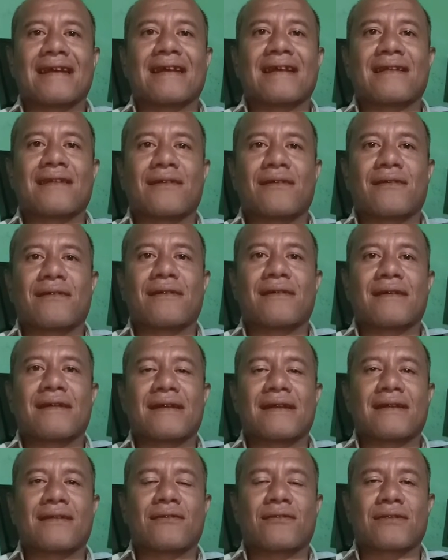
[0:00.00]

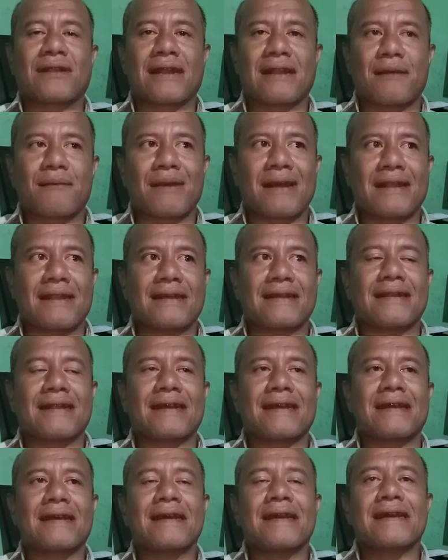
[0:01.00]
Hmm, Dalam hal
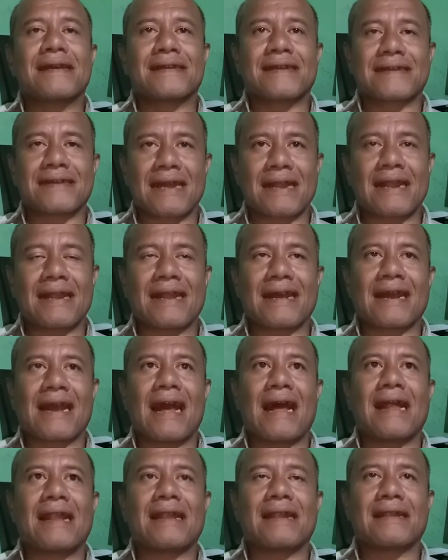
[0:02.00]
ini secara
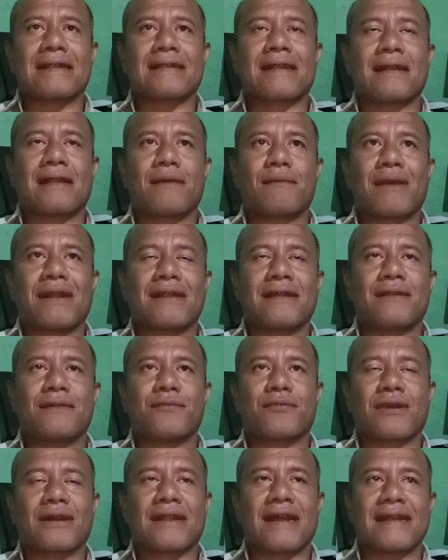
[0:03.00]
legal, dalam hal ini
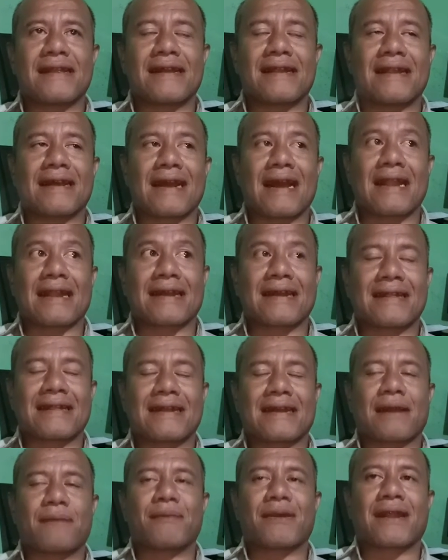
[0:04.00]
bukan hanya legal
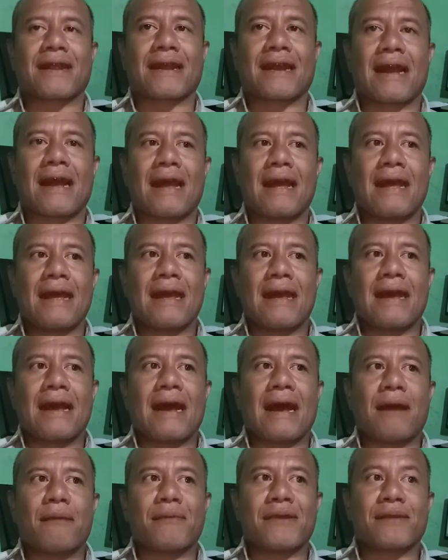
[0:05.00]
ketika mereka
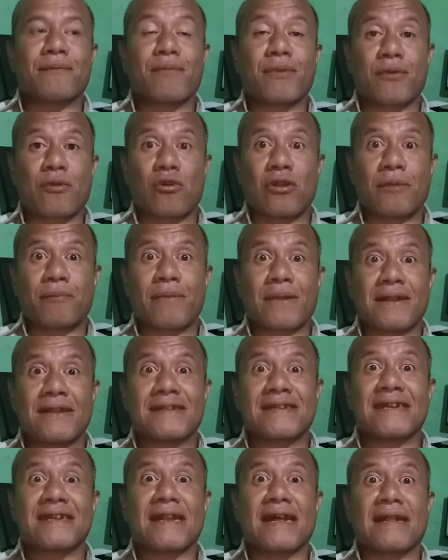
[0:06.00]
uh, oleh
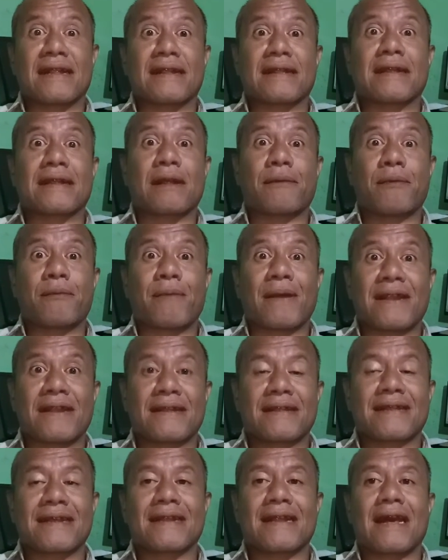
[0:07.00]
perizinan, tetapi
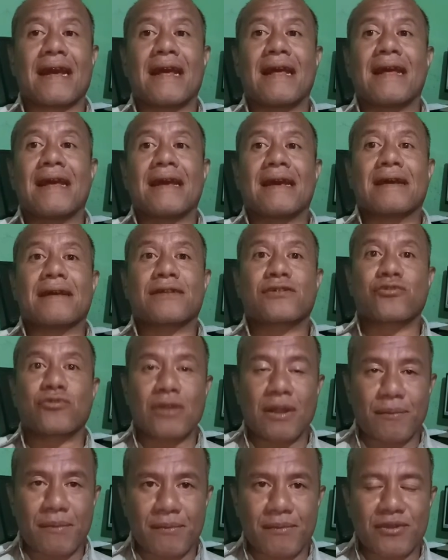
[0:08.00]
paling tidak
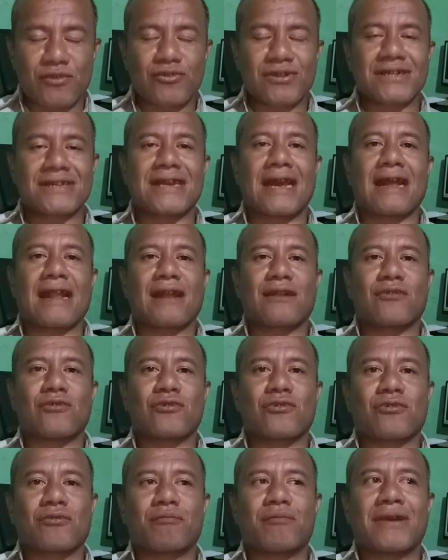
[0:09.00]
sudah memenuhi syarat
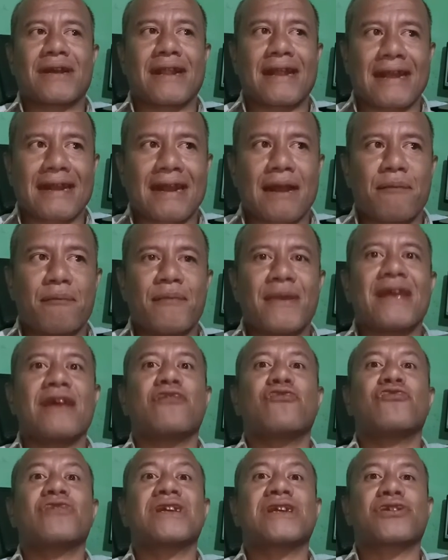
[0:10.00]
untuk mereka
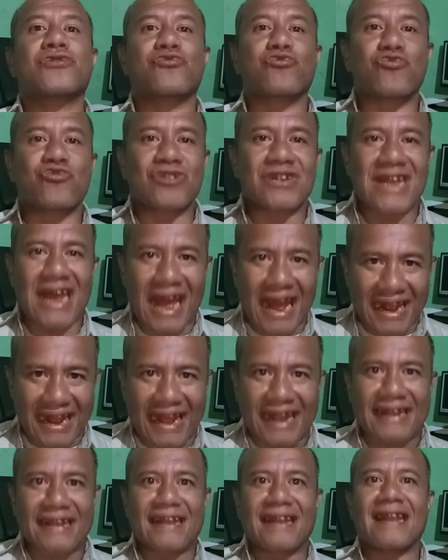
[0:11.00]

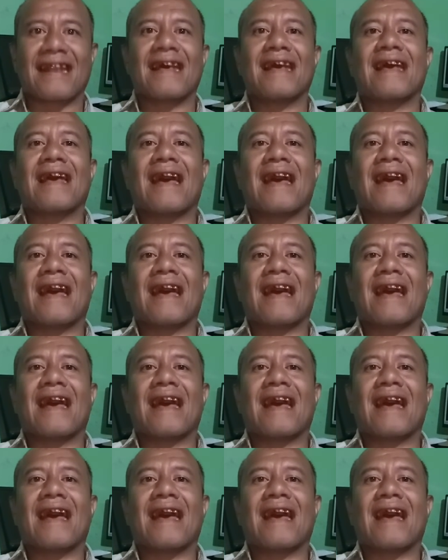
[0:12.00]
mewisudakan